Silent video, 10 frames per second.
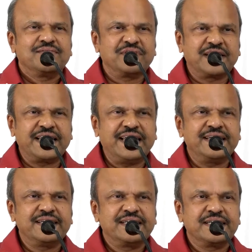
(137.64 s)
விதையை
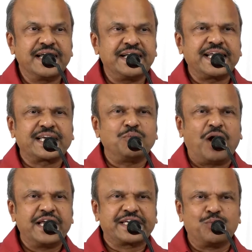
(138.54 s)
என்றைக்கும்
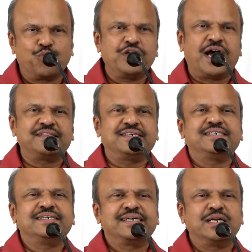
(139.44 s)
அழிக்க முடியாது
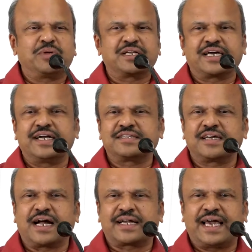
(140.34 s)
என்பதற்கு
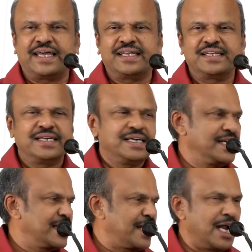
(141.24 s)
எடுத்துக்காட்டாய்
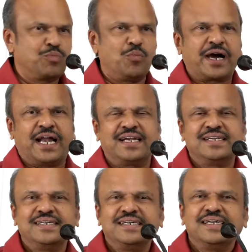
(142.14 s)
இருக்கிற அன்பு மகள்
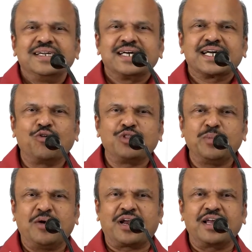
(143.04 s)

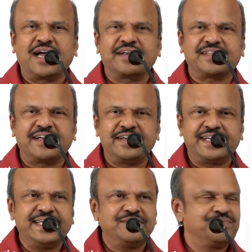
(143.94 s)
கௌதமி அவர்களுக்கு அடுத்த நன்றி